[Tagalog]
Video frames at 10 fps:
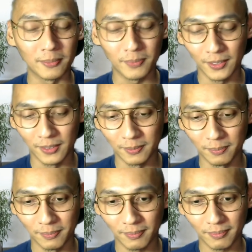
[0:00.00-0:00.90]
yung
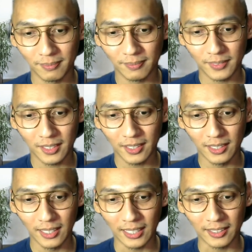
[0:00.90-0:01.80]

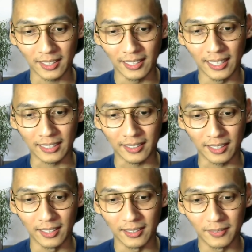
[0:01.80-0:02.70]
electric,
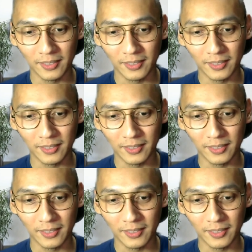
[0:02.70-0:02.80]
electrical.